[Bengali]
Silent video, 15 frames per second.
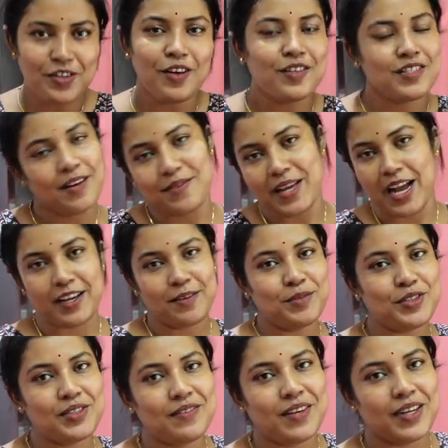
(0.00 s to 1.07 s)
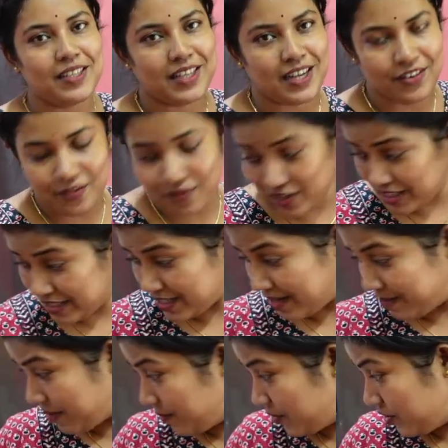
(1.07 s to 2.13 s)
সহজ আমি আগে বুঝতে পারিনি কারণ ফার্স্ট
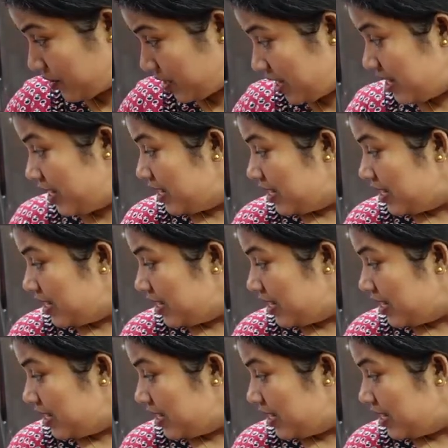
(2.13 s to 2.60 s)
টাইম আমি ওকে